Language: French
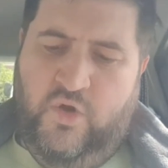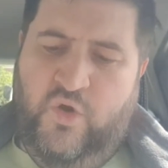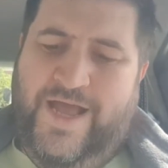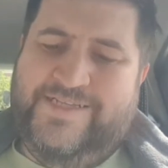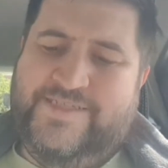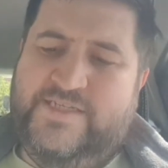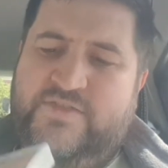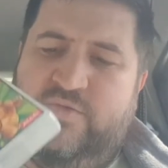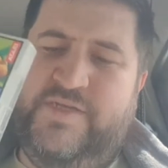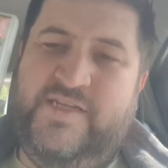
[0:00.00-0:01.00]
Le
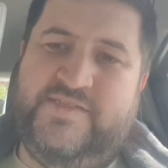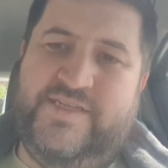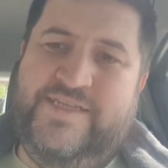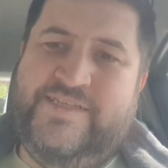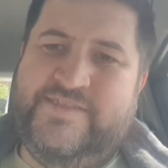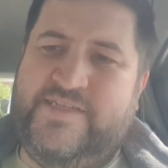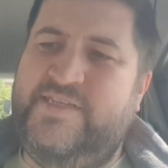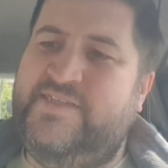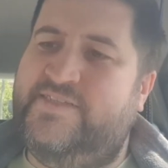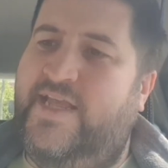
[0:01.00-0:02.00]
Astérix Obélix
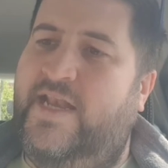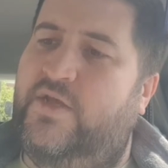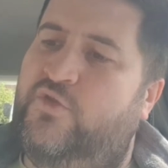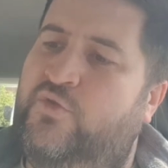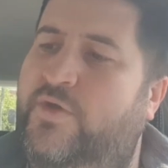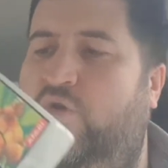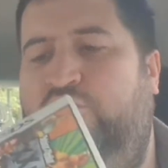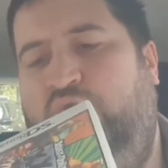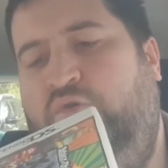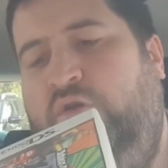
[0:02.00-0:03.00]
XXL numéro
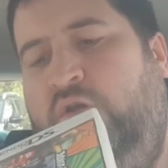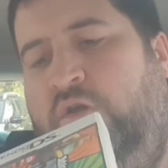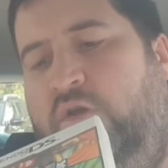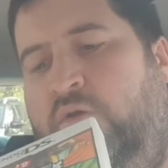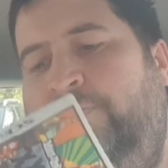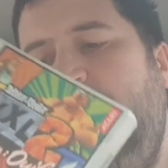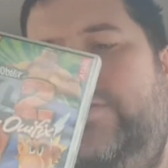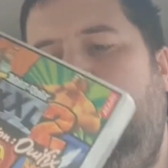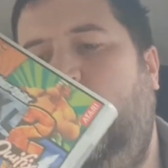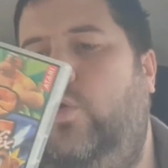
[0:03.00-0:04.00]
2, euh,
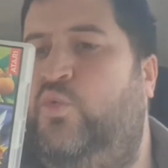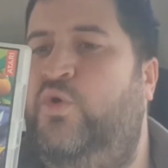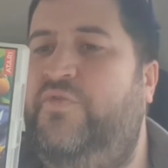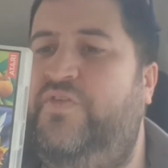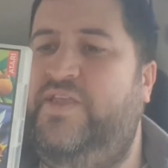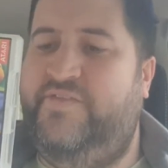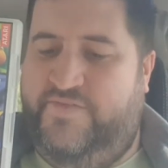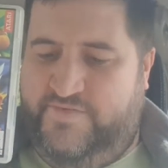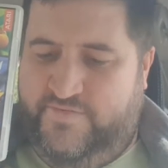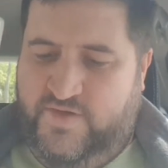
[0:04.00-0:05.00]
mission wi
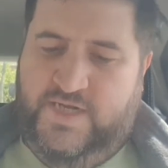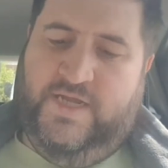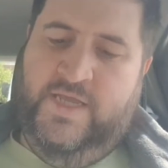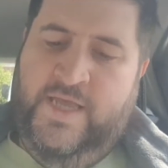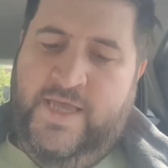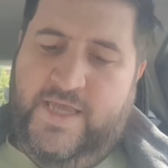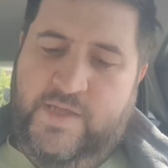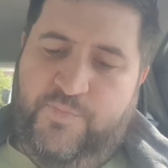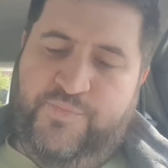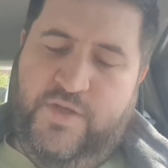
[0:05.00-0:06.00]
voilà.
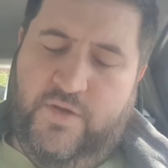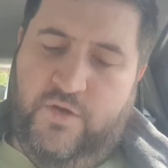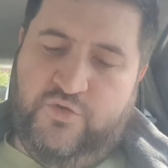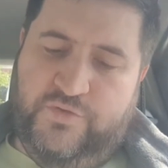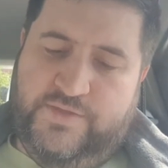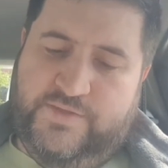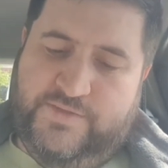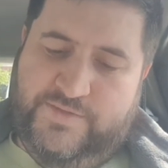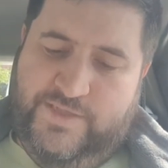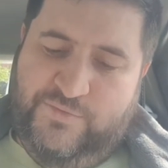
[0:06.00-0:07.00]
Et puis je suis
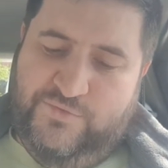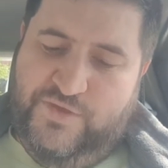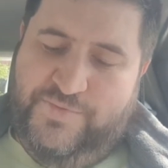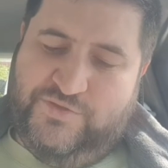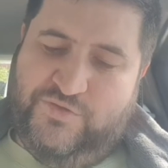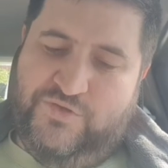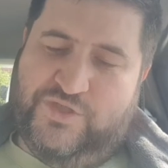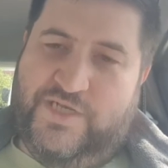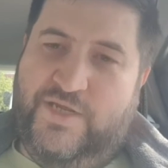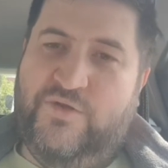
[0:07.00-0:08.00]
très content parce que
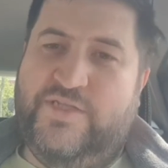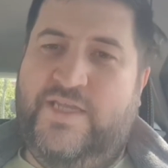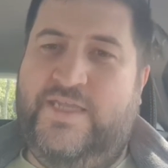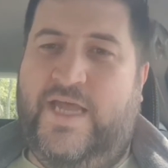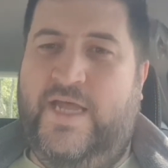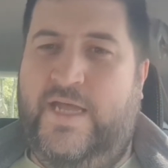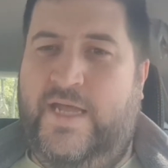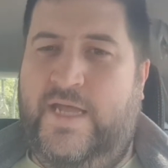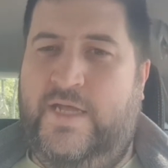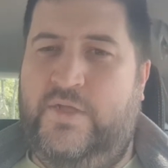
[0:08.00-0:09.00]
je l'ai rentré il y
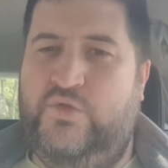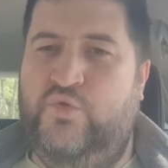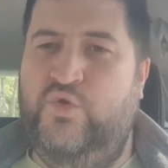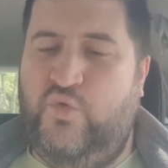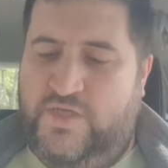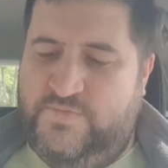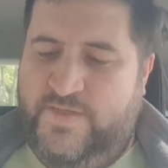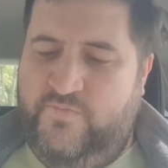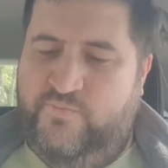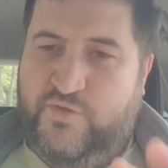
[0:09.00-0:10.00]
a deux trois
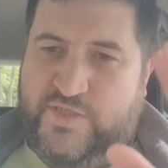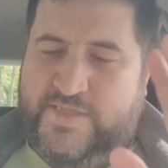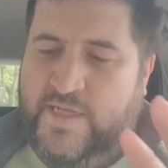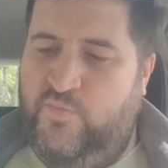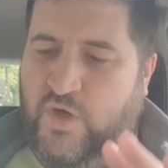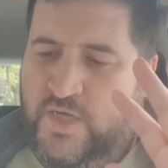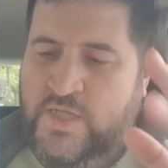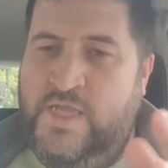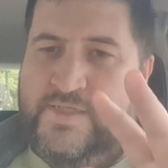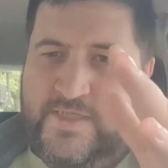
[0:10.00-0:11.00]
semaines, peut-être un mois,
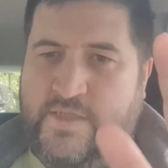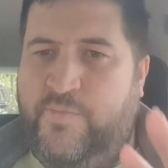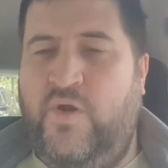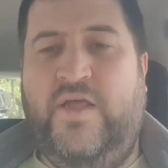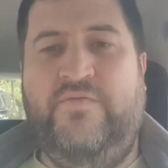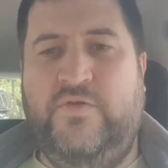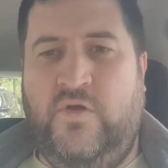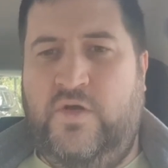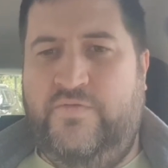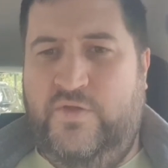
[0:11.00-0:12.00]
ça dépend la,
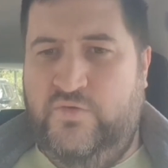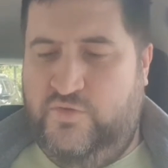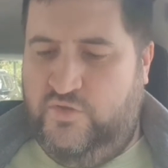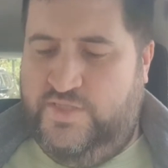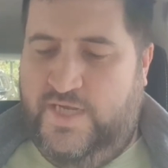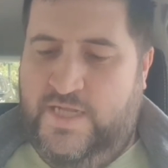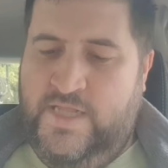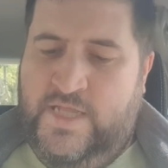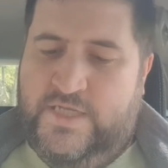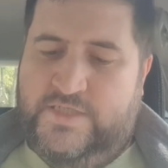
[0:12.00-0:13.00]
quand la vidéo sortira.
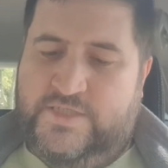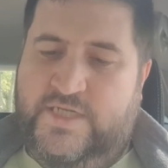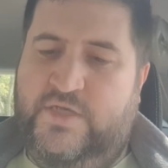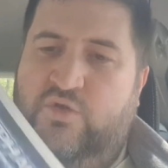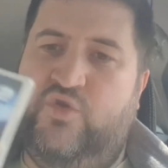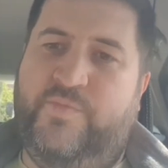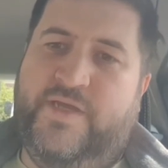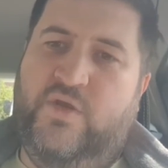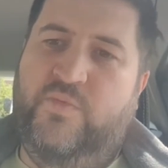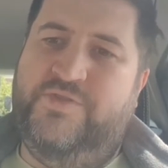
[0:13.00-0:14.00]
J'ai
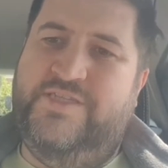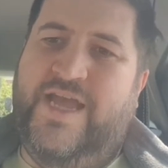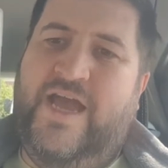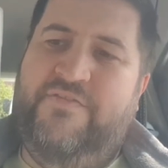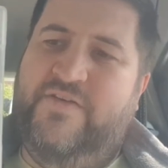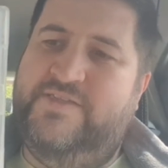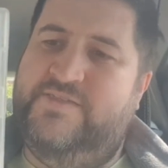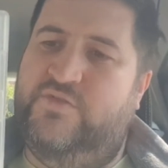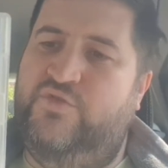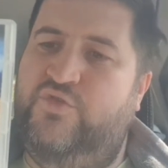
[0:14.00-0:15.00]
récupéré le petit
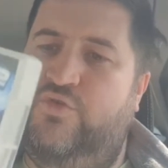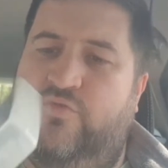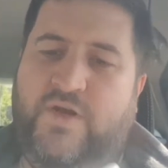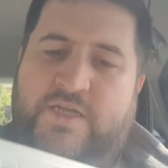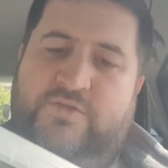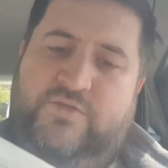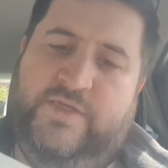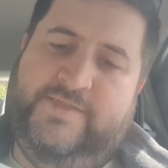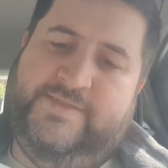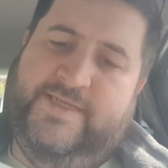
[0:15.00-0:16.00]
Alfast 2, voilà,
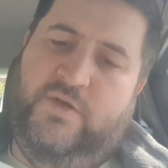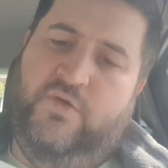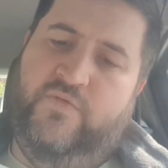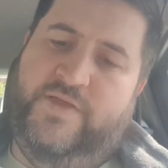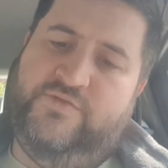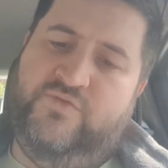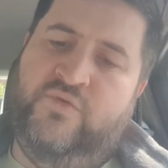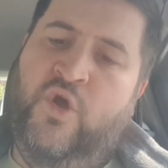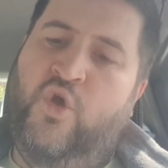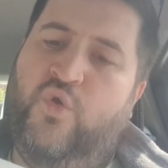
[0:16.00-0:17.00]
et c'est le
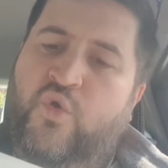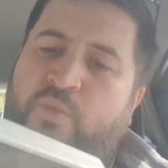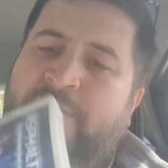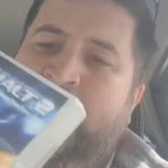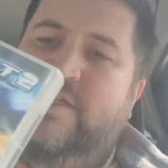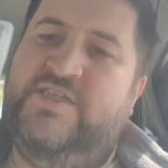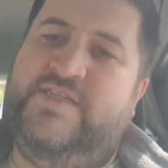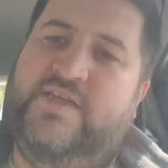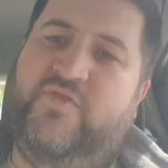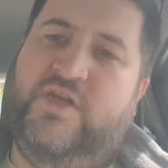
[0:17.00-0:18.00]
version Urban
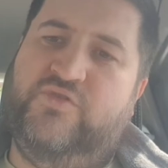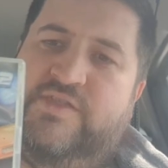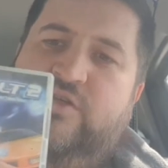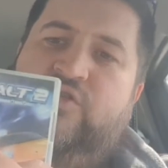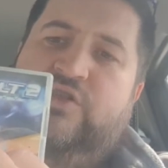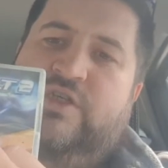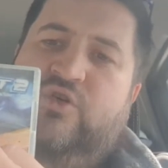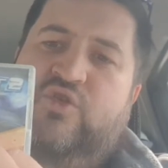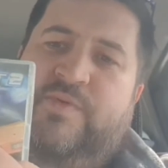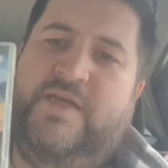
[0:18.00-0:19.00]
GT. Voilà, je sais que j'ai
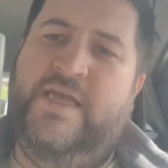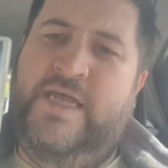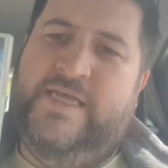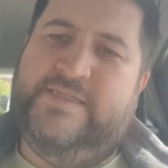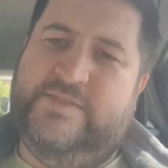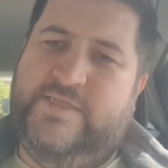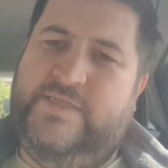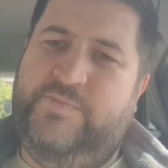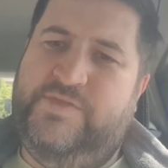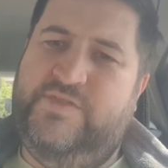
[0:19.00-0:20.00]
récupéré
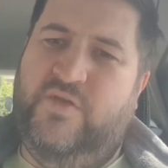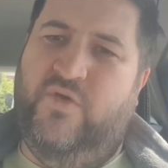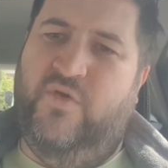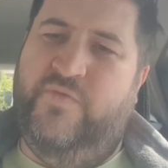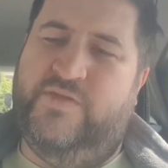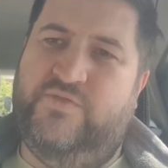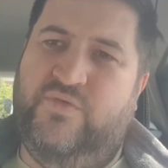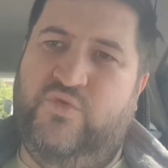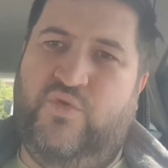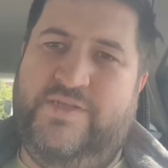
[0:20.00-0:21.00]
cet épisode en
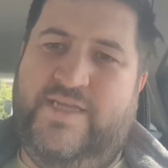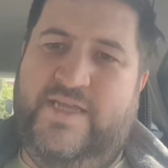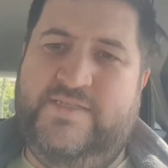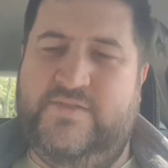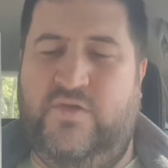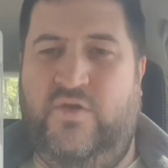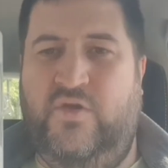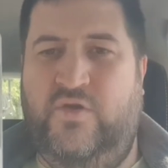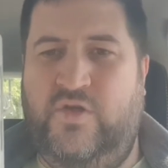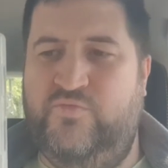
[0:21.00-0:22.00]
version 3DS,
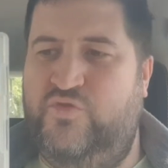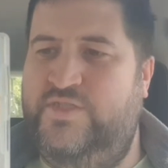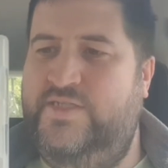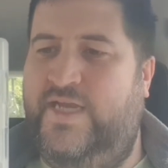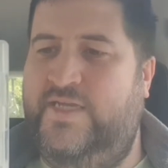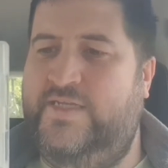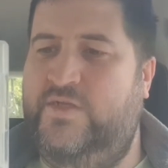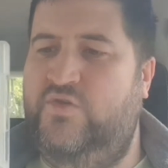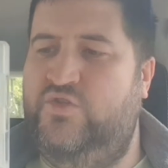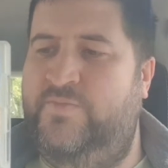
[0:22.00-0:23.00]
euh, comme je le dis, il y a
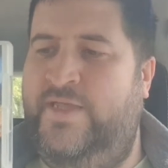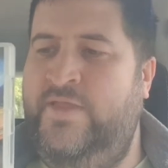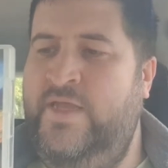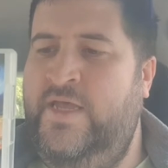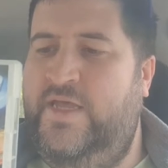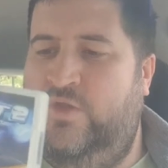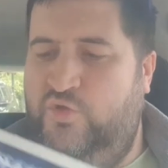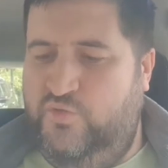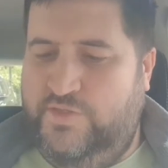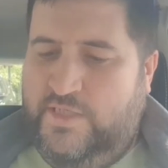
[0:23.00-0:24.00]
quelques semaines.
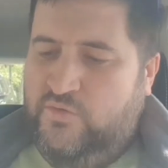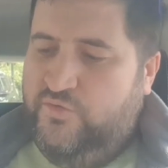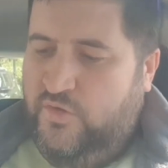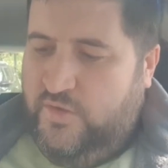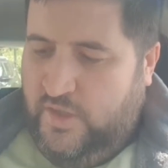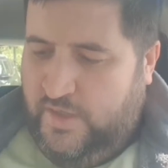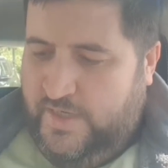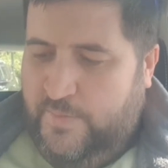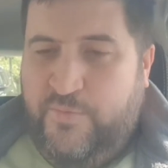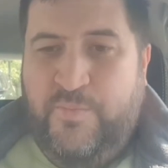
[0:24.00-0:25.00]
Donc je suis très content. Alors
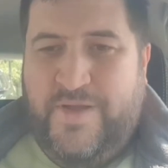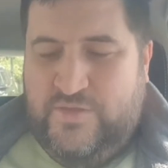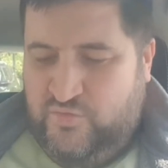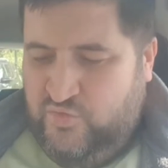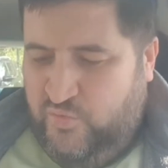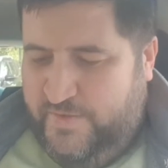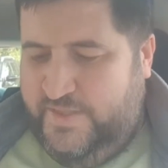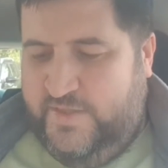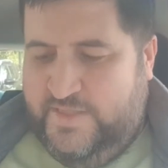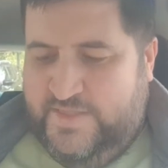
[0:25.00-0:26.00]
la plupart sont complets,
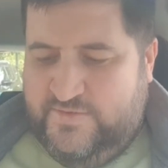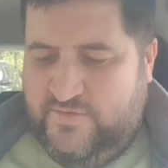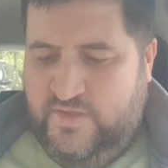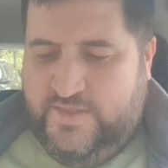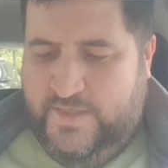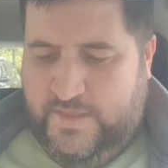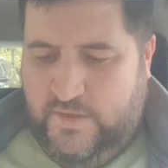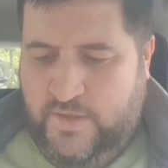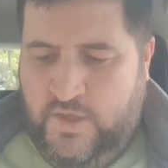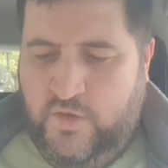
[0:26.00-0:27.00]
il y en a qu'un seul qui est
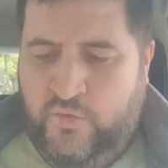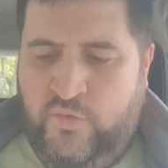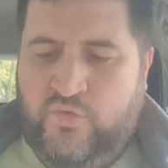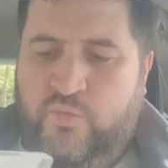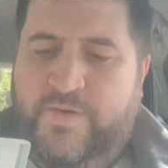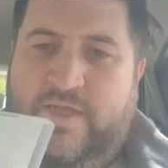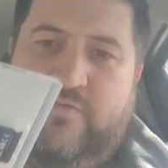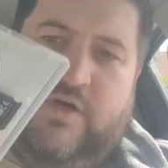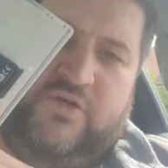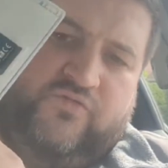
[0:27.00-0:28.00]
euh, non complet.
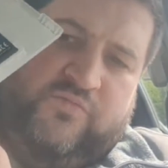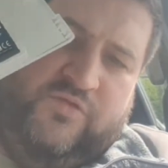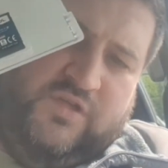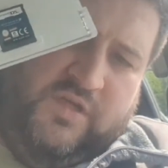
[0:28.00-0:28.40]
Voilà, je vous montre